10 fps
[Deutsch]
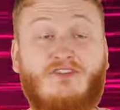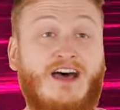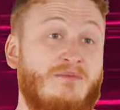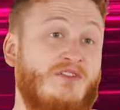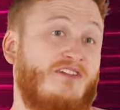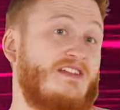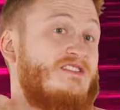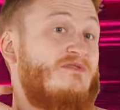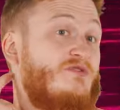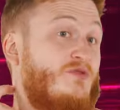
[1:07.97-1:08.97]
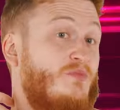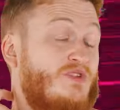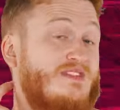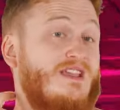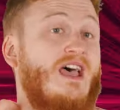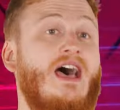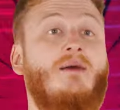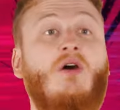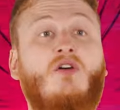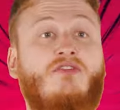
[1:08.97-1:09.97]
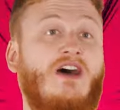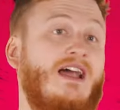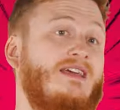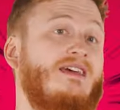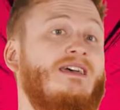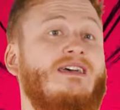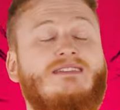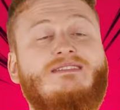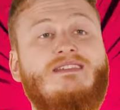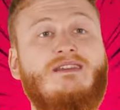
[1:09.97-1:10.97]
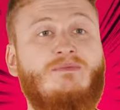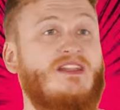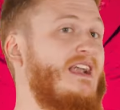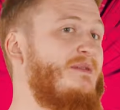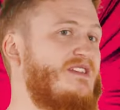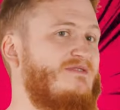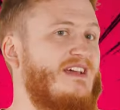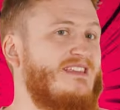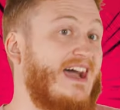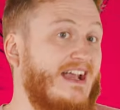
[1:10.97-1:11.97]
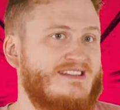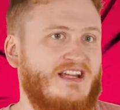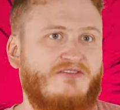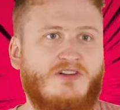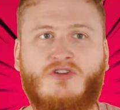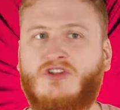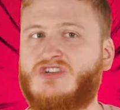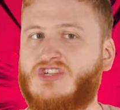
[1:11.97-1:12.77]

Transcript: Für Anime-Fans sowieso ein Muss, aber auch für alle, die mit Animes vielleicht gar nichts anfangen können.